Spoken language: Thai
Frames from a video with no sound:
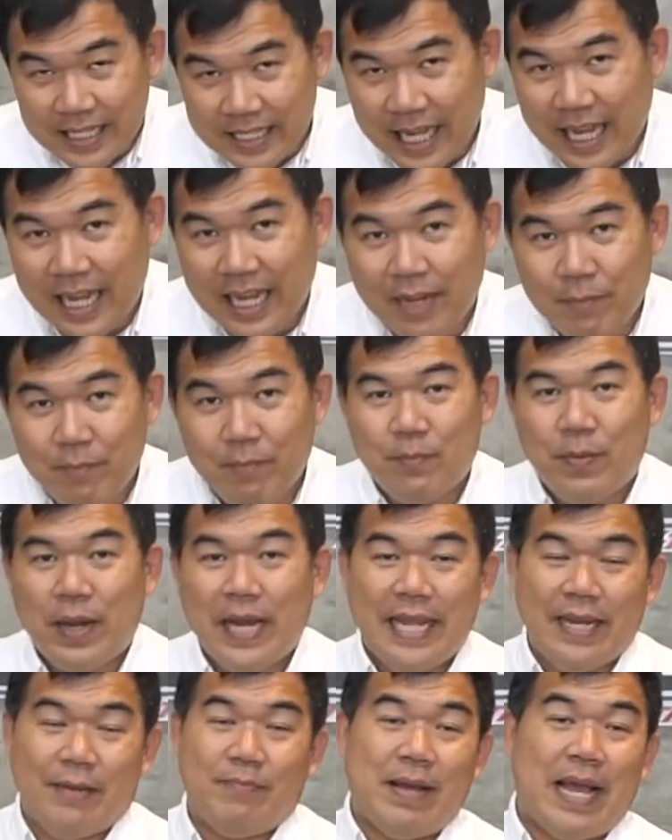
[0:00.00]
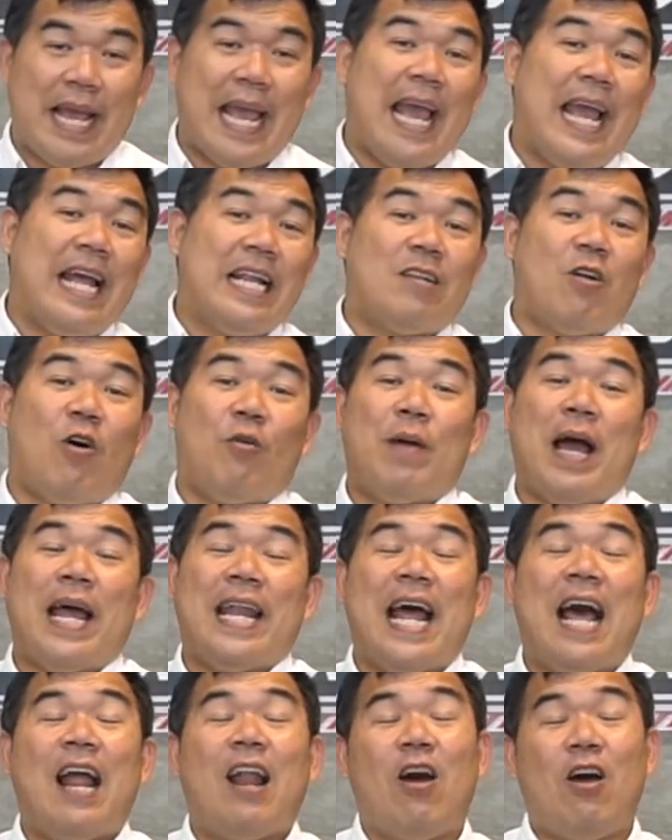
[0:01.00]
จะผลิตมาแค่
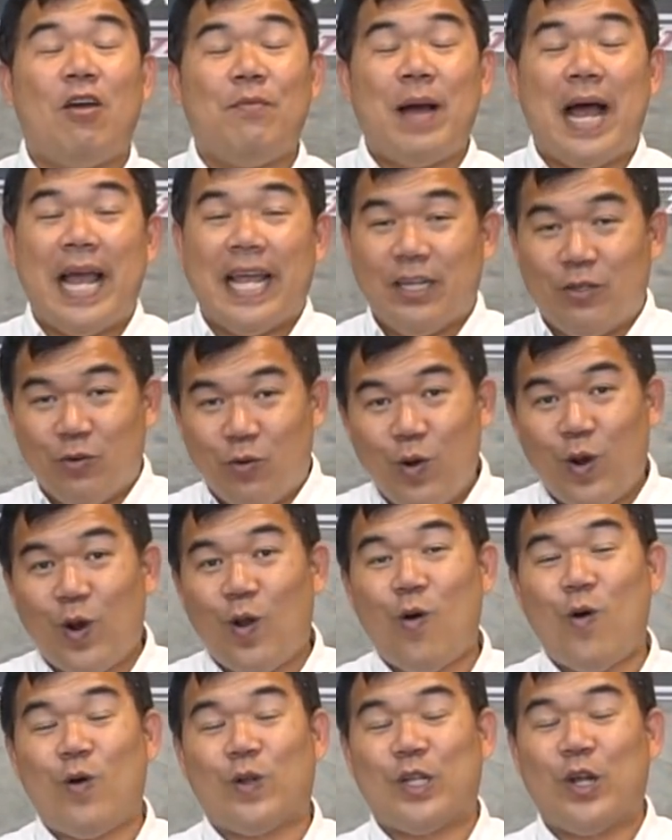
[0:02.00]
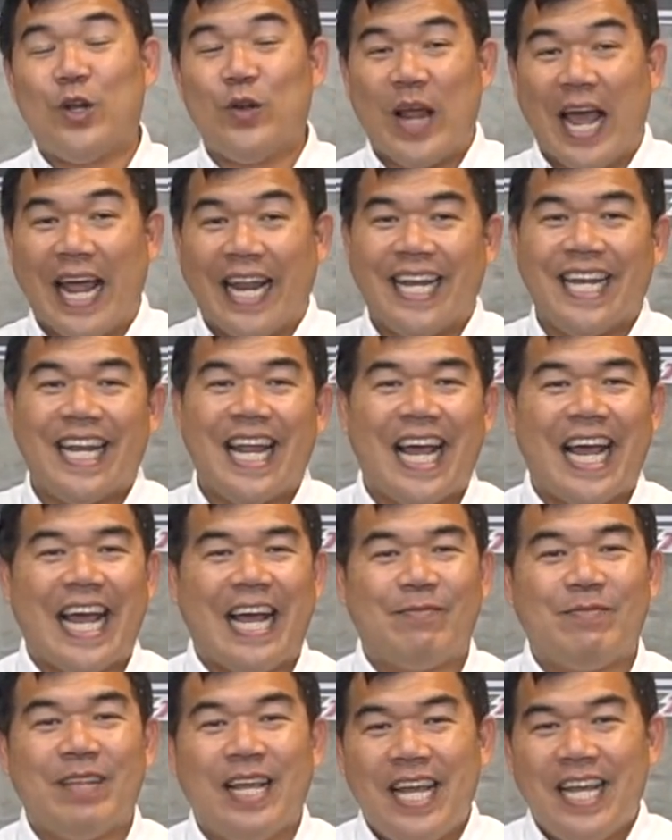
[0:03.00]
2,500 ใบทั่วโลกเท่านั้นนะค
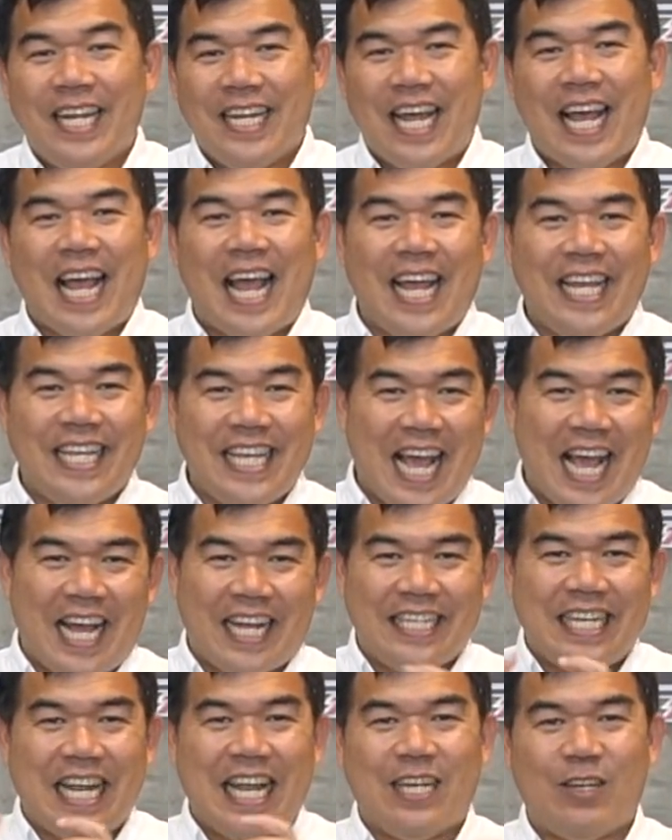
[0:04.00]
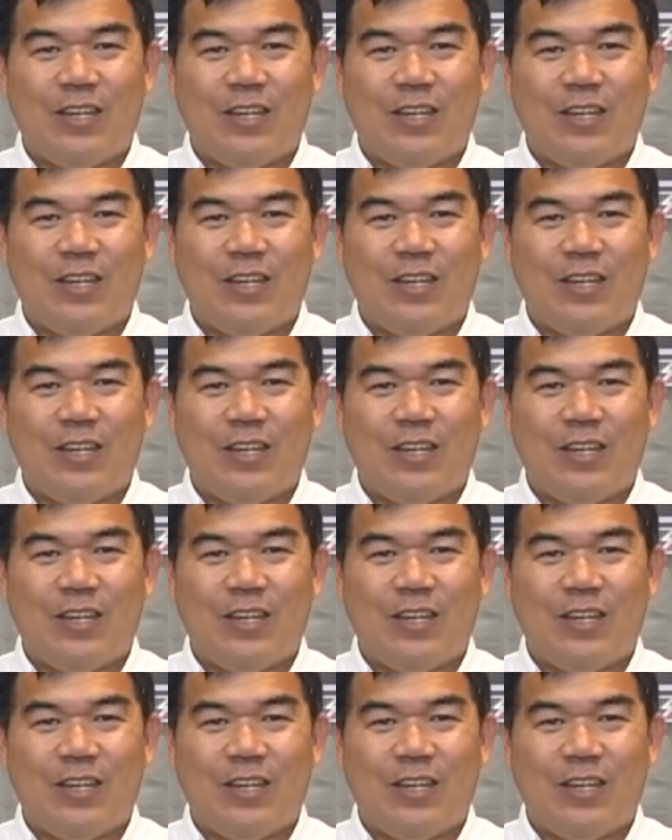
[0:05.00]
รับ ถ้าใครอยากสะ